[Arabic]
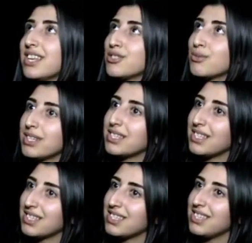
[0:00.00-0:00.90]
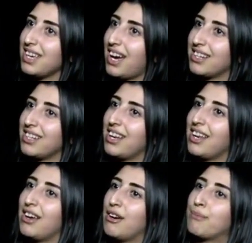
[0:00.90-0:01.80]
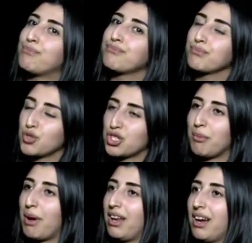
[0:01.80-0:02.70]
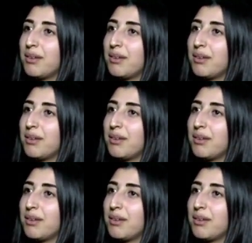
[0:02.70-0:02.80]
رساله شوي سياسيه عن المجتمع